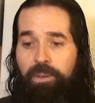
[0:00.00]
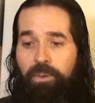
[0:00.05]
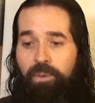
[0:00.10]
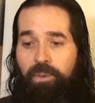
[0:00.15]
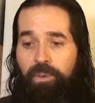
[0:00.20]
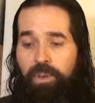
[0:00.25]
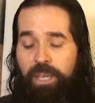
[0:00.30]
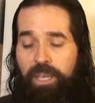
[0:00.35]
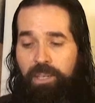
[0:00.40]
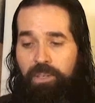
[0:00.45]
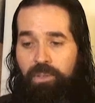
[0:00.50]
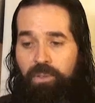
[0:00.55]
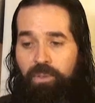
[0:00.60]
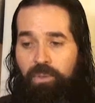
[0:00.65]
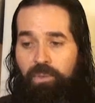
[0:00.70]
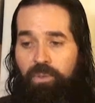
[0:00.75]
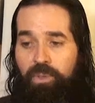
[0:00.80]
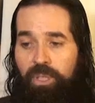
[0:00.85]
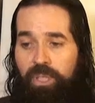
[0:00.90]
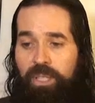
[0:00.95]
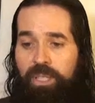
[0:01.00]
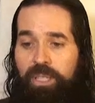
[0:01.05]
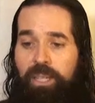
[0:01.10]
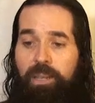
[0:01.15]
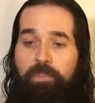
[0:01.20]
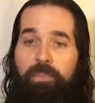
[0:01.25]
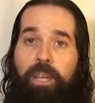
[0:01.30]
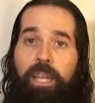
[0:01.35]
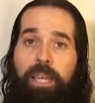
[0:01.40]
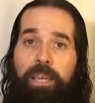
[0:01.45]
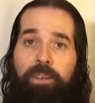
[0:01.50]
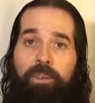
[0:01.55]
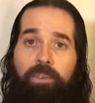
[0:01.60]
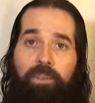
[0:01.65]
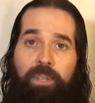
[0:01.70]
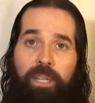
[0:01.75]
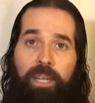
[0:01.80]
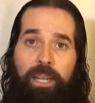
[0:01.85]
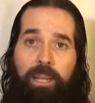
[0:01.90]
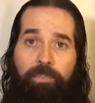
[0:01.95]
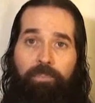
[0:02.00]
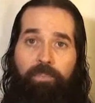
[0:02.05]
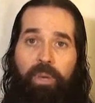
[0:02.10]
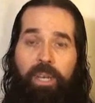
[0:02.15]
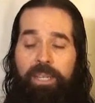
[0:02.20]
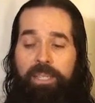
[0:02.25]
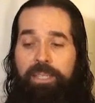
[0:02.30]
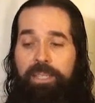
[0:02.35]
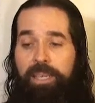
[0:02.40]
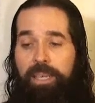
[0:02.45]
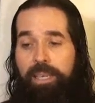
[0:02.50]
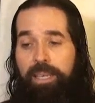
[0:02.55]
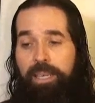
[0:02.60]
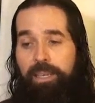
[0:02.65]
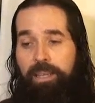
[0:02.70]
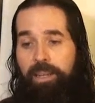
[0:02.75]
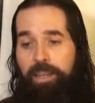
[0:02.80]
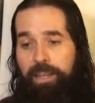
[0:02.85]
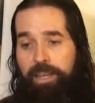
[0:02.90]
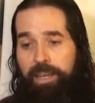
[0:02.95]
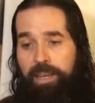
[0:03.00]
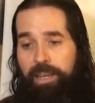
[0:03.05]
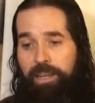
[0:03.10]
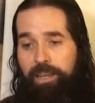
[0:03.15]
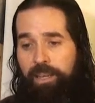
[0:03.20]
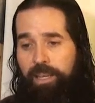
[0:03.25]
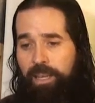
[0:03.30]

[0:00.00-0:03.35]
cuando Jesús está hablando de la paz que Él da.